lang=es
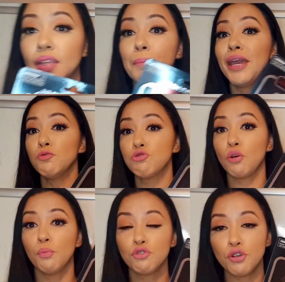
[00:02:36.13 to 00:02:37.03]
Me gustó
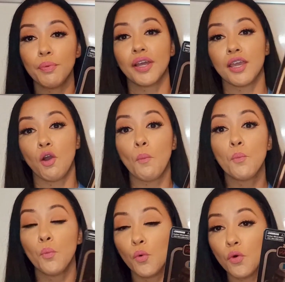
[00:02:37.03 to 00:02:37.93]
mucho porque llegó
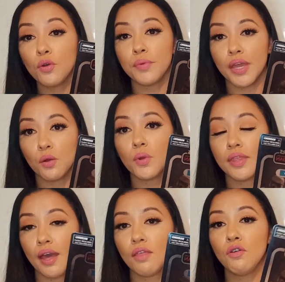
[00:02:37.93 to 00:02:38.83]
muy bien
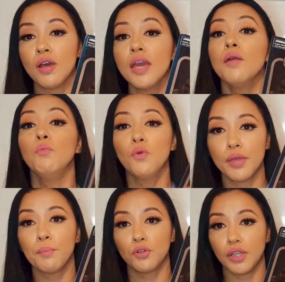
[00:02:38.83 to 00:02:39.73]
cuidado, muy
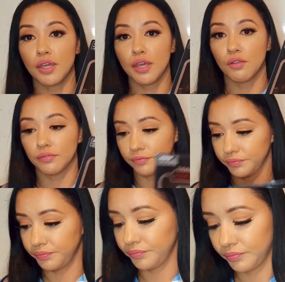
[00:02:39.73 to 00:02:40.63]
bien protegido.
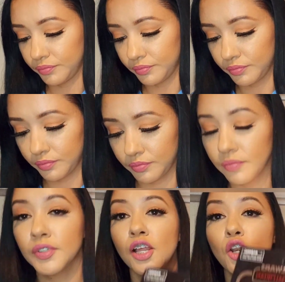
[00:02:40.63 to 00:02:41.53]

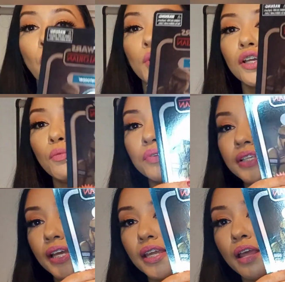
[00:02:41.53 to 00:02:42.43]
Lo único pues
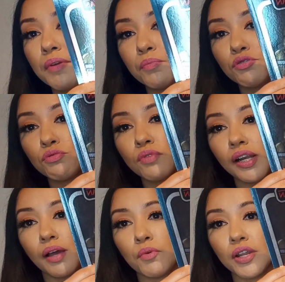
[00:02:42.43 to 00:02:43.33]
que aquí le habían puesto su
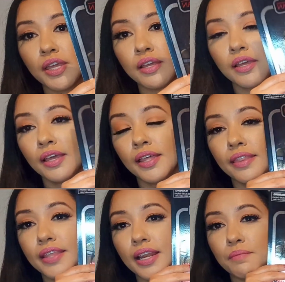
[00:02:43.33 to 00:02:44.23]
calcamonía
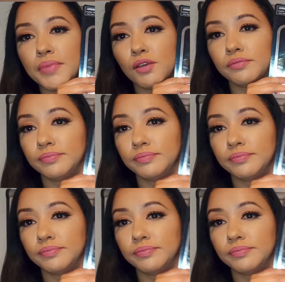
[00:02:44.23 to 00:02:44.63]
del envío.